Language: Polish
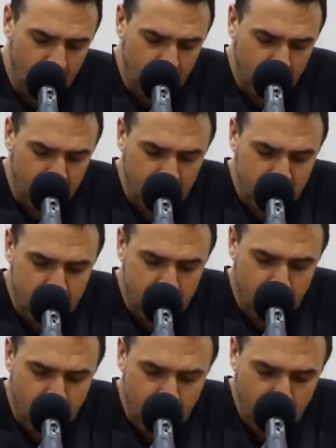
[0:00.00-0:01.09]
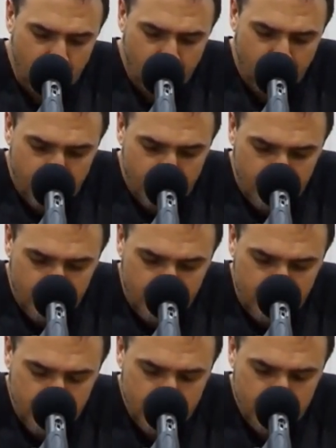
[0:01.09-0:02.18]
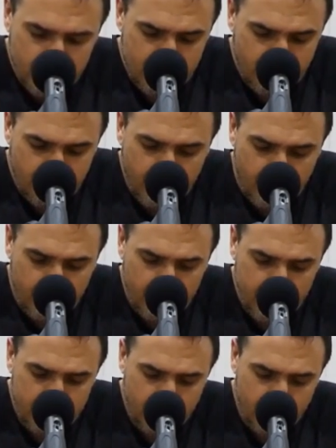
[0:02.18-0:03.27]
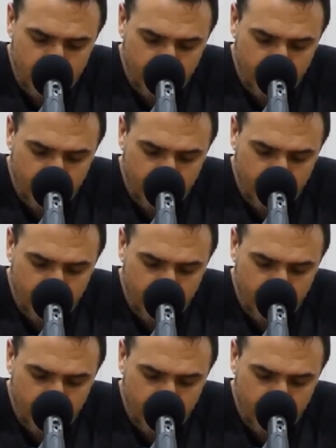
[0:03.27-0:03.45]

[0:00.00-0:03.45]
w naszym Bogu gdzieś odeszła